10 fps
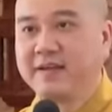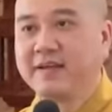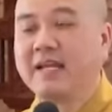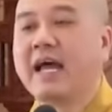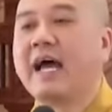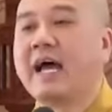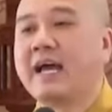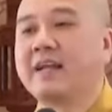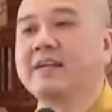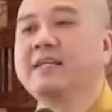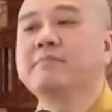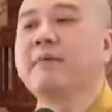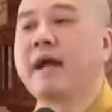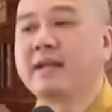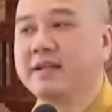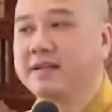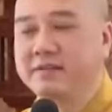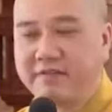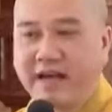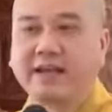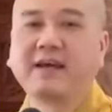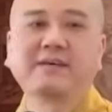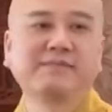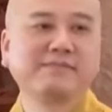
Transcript: là niết bàn là nirvana